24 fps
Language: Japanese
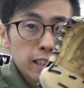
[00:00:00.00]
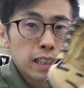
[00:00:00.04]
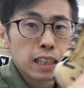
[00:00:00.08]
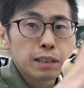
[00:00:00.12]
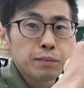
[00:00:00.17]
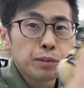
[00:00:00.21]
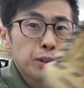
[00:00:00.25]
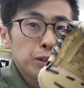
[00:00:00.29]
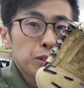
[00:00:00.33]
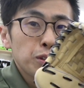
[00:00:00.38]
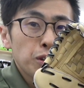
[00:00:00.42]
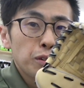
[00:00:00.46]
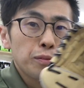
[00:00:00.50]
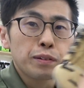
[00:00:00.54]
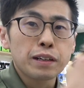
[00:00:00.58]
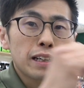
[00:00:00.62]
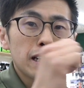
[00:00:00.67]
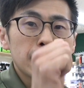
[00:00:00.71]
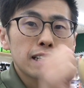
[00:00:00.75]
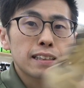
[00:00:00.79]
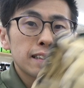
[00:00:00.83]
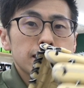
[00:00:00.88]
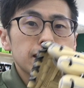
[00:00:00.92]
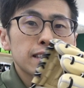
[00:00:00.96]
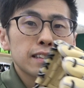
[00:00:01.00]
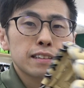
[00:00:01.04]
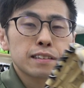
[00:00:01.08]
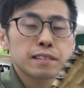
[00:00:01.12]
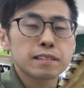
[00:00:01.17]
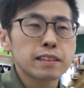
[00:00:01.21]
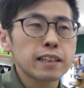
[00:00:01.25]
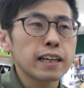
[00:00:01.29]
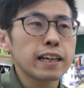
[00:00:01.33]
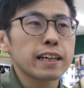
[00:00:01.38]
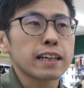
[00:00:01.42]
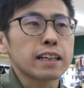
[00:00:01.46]
手元
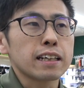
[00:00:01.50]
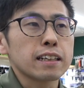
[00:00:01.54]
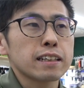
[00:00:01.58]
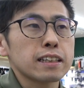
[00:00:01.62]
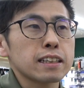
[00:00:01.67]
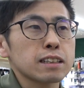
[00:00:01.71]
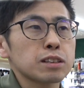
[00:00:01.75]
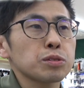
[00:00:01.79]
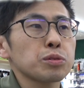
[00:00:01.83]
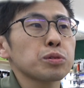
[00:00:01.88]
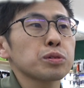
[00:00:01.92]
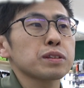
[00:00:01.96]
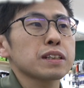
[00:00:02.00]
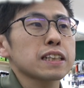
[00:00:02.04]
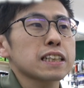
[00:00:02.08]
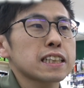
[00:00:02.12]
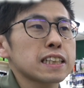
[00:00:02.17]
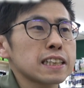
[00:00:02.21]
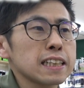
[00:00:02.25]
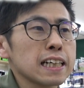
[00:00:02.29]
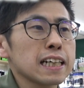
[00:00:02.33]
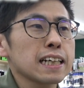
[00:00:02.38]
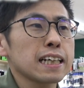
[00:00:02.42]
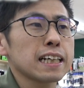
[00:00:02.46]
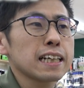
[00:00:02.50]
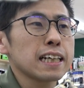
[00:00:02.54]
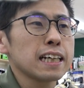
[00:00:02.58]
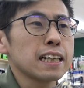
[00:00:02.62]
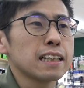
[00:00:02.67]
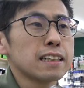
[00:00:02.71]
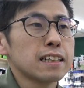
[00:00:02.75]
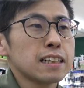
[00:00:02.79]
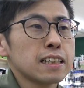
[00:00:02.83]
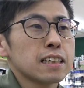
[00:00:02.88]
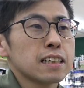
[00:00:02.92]
バランスで操作しながら